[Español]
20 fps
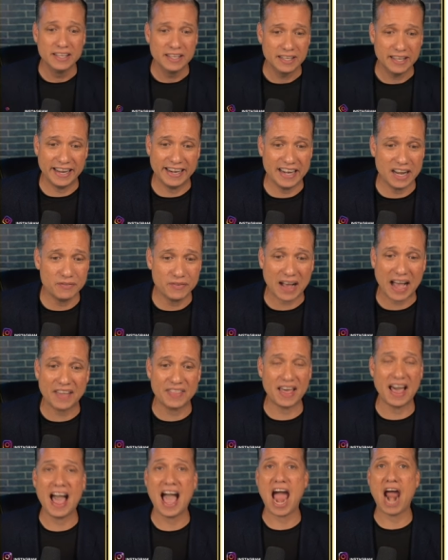En
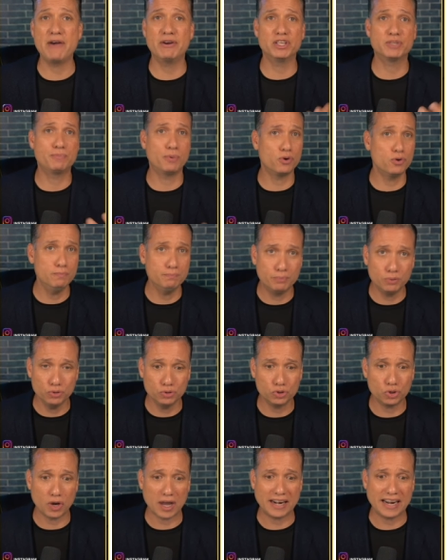Nevada, Harris por un
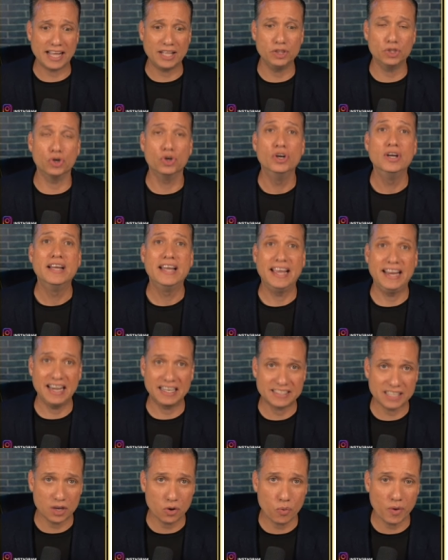punto ganando en
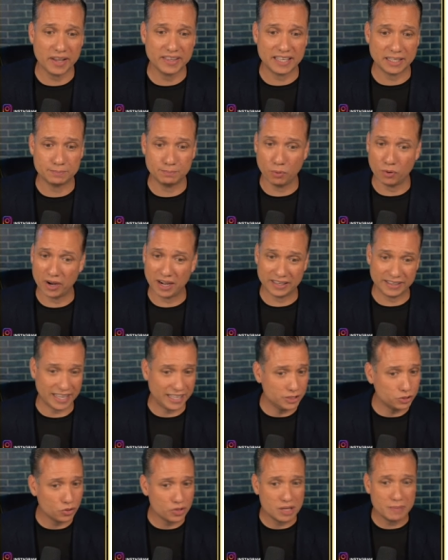las encuestas por
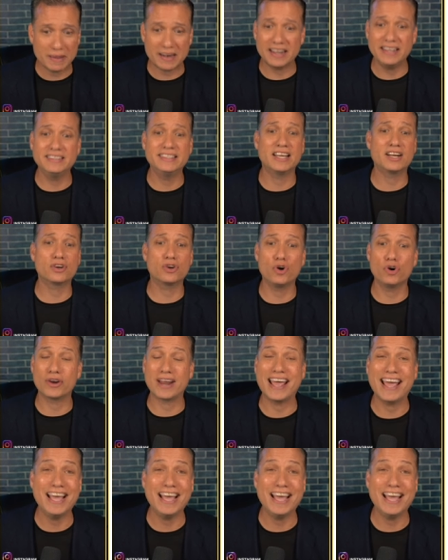dentro del margen de error.